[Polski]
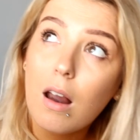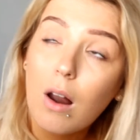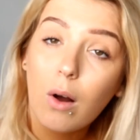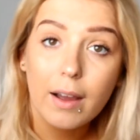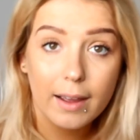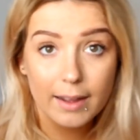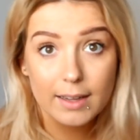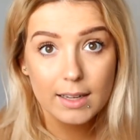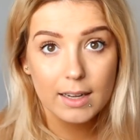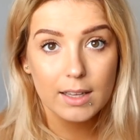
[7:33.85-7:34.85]

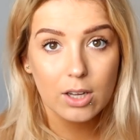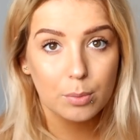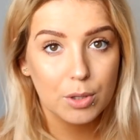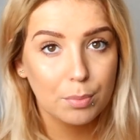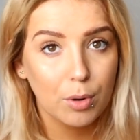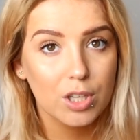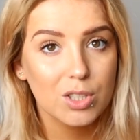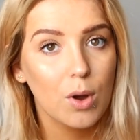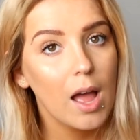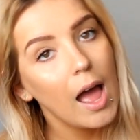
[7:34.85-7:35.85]
Okej, okay, helikopter
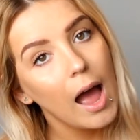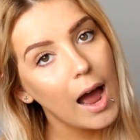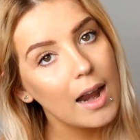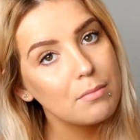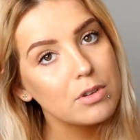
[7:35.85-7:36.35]
poleciał. Ale